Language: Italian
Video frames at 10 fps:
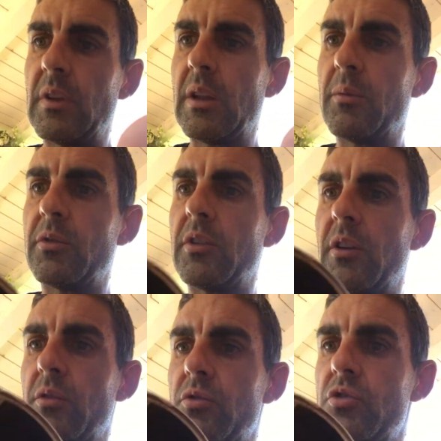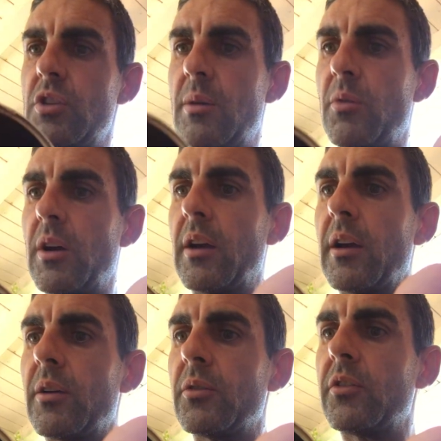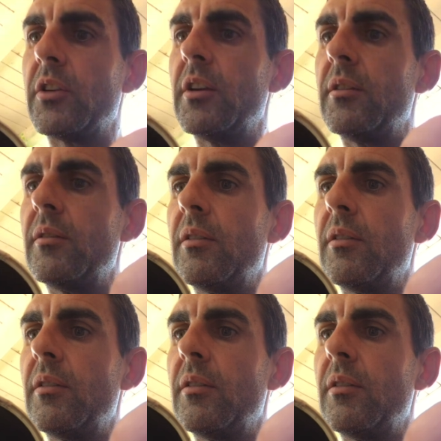Non se riusciamo anche così